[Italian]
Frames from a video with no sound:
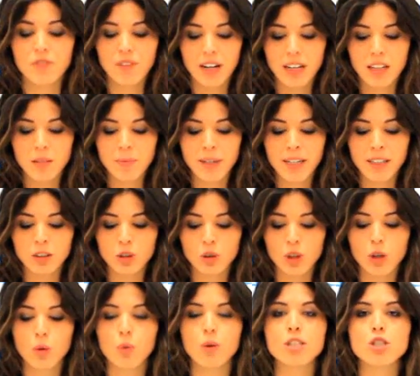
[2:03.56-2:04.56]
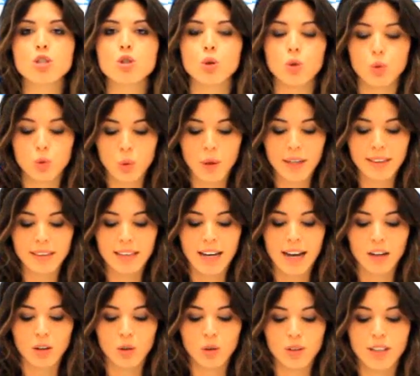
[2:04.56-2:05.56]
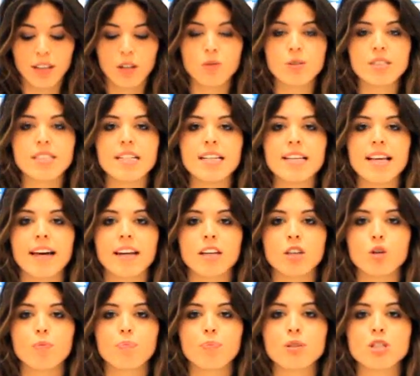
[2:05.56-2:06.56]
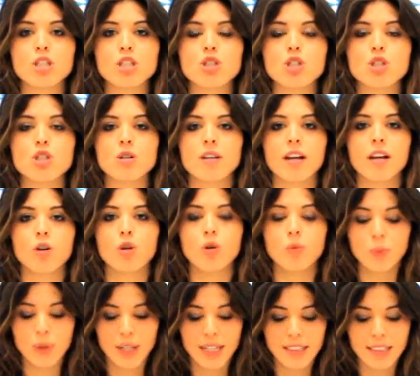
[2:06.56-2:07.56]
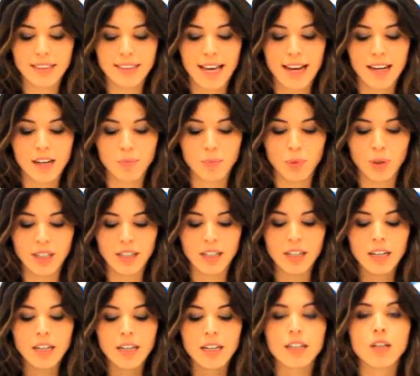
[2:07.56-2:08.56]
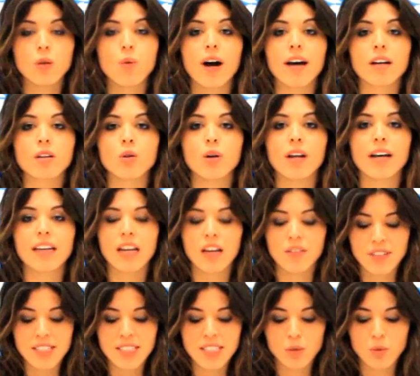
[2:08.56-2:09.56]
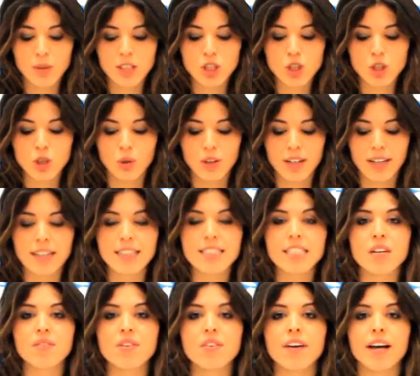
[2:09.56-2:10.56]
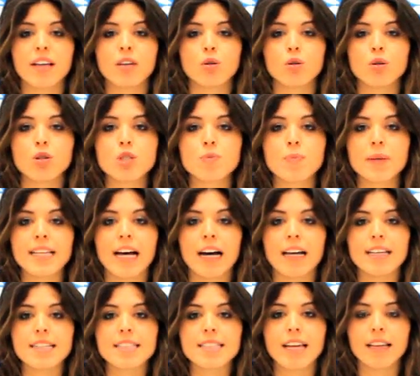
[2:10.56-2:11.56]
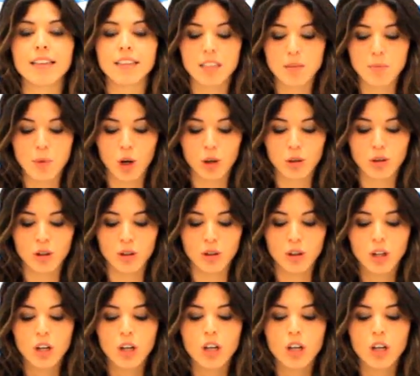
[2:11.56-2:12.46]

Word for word: fallimento e questo è il duro attacco dei consiglieri di opposizione al comune di Termoli riguardo la grave situazione che sta vivendo l'ospedale Santimotio.